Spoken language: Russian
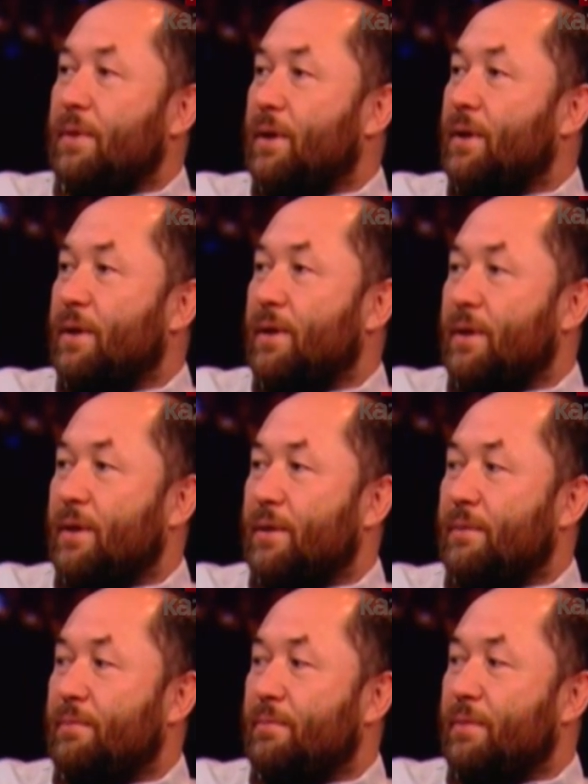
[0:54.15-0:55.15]

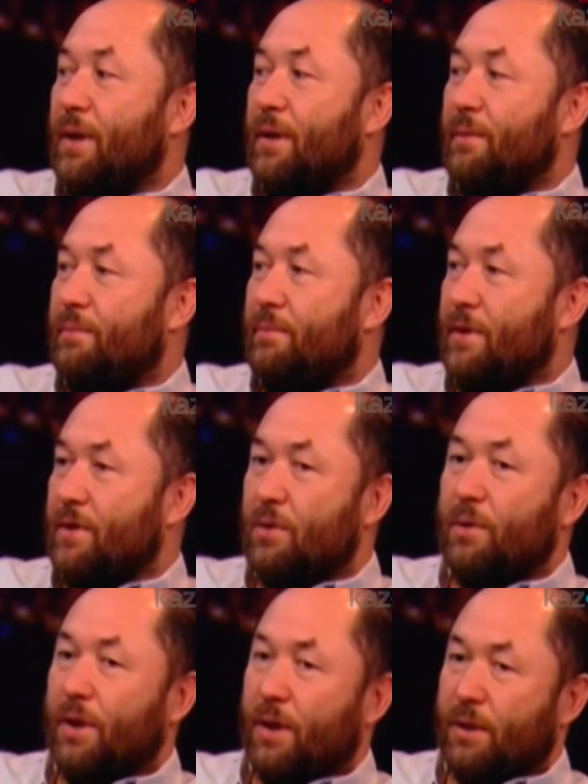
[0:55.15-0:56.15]
Э, были в
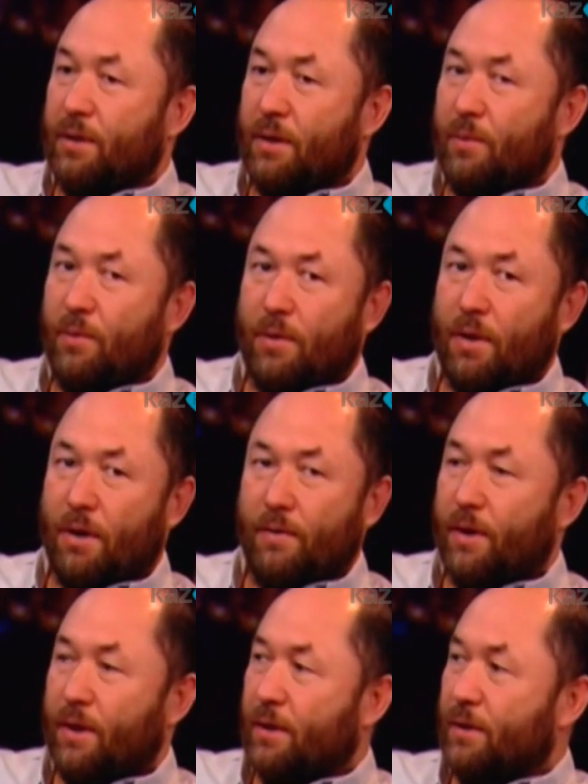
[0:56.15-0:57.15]
восторге от того, как
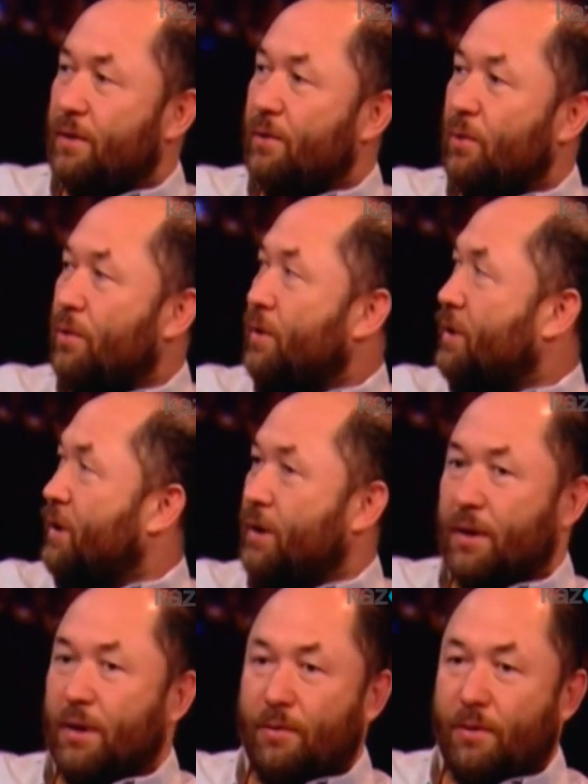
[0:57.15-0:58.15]
выглядит город и
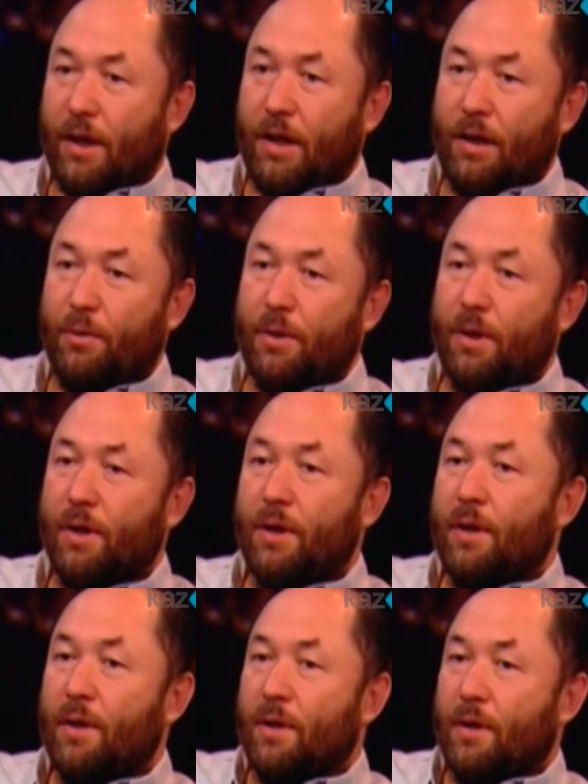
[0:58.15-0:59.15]
так, какие А вообще люди,
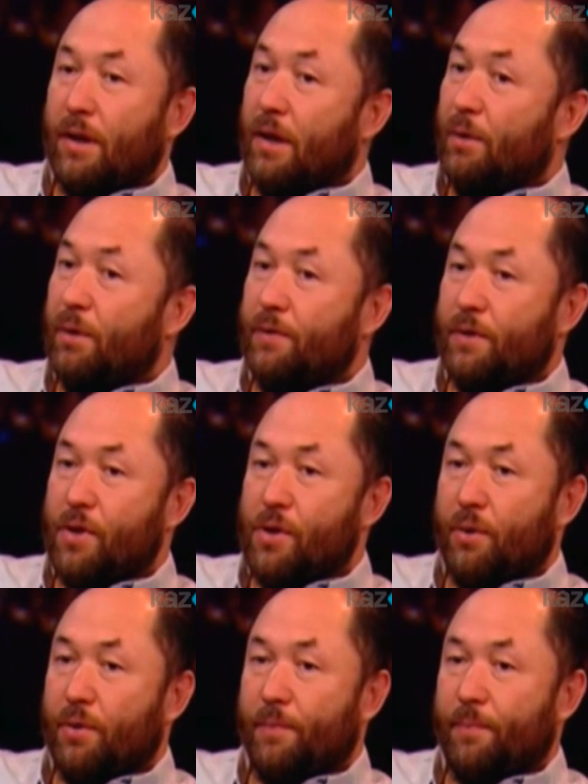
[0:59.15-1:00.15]
идея кинофестиваля
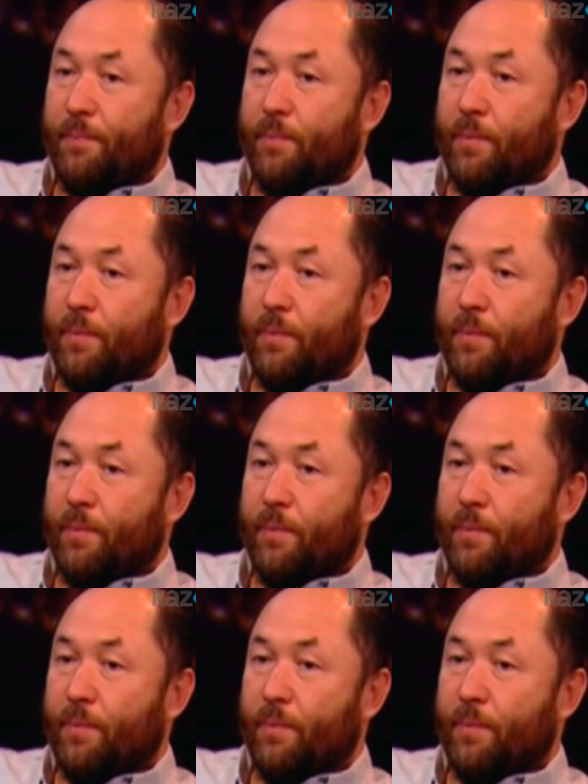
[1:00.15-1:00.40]
Астана,